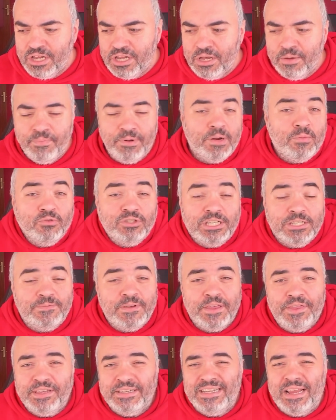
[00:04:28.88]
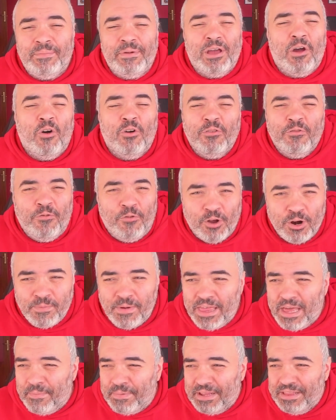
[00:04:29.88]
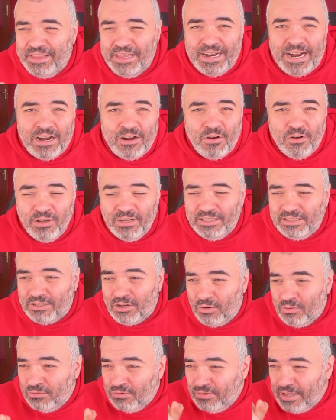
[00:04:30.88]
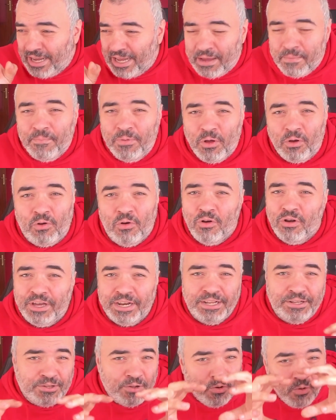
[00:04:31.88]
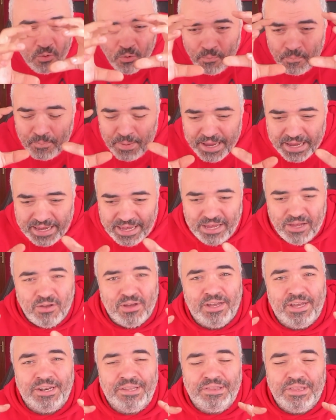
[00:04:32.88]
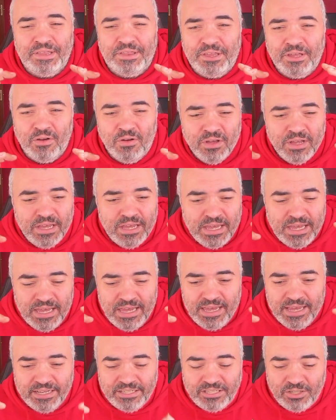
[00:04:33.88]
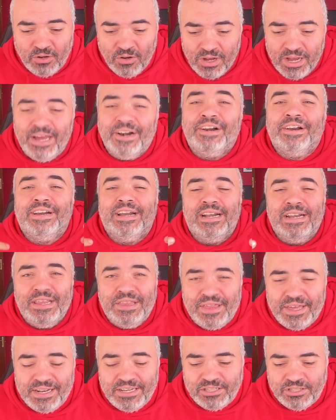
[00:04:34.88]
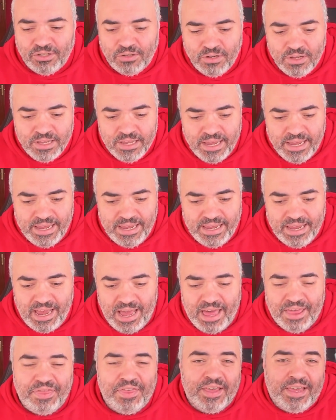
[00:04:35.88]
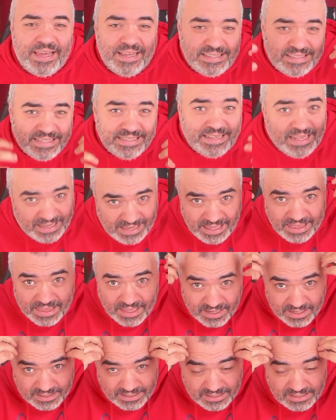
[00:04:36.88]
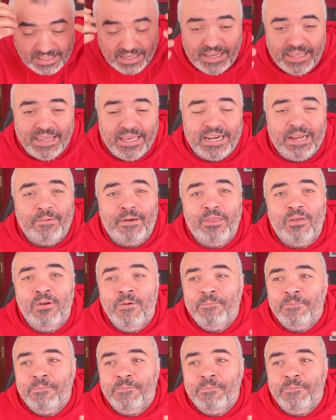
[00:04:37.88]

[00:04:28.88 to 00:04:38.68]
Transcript: pero muchas veces la mejor forma de aprender algo es con un ejemplo concreto, un pequeño ejercicio, y eso, realizar eso, eh, hace que se te quede, que se te quede grabado